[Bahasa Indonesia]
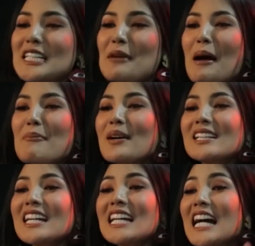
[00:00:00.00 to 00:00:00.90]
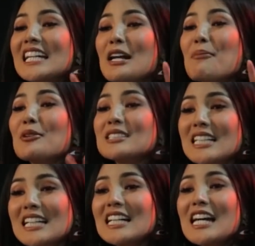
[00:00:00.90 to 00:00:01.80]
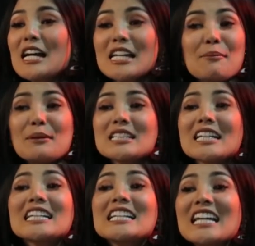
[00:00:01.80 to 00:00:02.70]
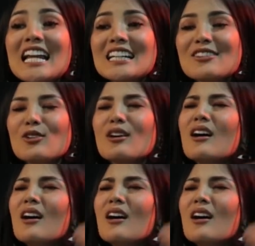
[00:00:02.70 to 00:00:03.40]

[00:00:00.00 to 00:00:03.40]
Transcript: setiap apanya yang dia posting, yang pas lagi Dilan itu,